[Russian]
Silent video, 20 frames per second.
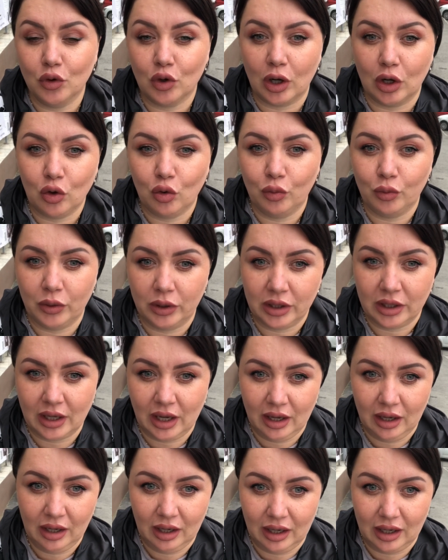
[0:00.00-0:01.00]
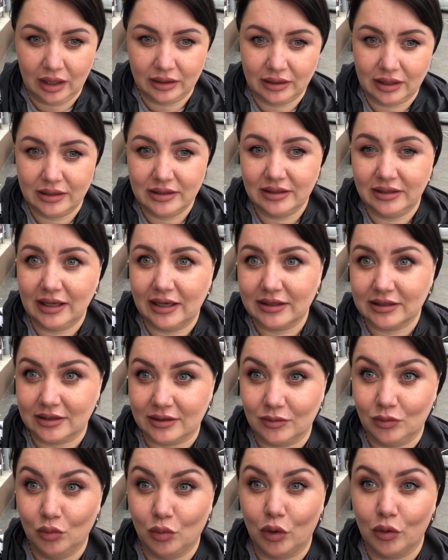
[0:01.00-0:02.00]
как у меня от Adidas
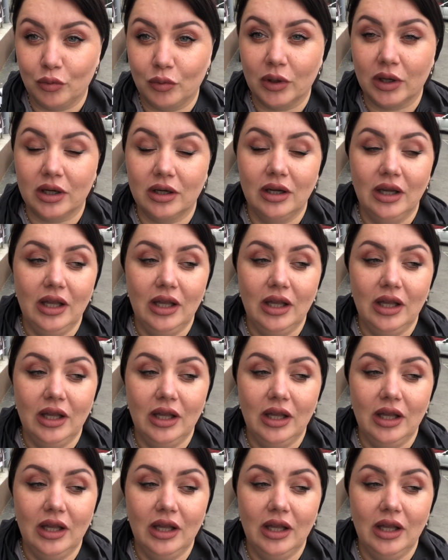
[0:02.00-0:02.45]
бомбер.